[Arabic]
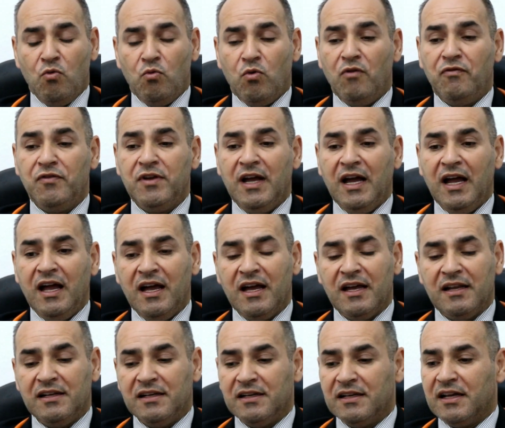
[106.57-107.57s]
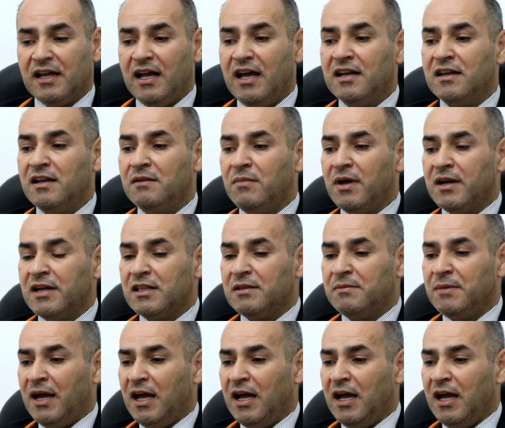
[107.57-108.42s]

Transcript: وفي حال كان المريض